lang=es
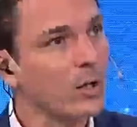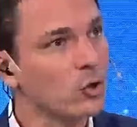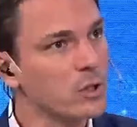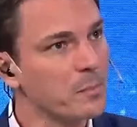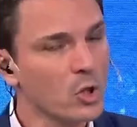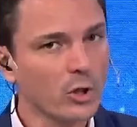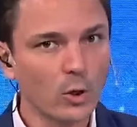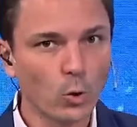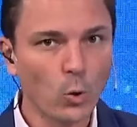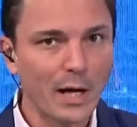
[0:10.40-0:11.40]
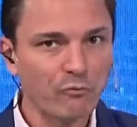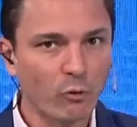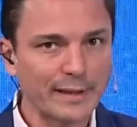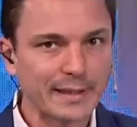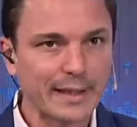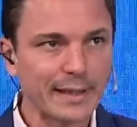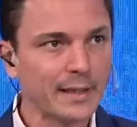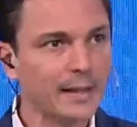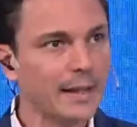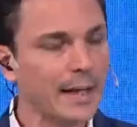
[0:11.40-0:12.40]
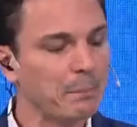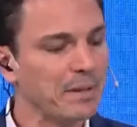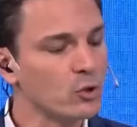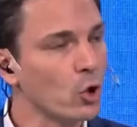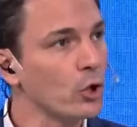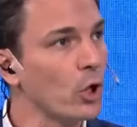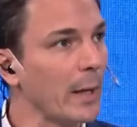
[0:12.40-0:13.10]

Concepción del Uruguay fue este episodio que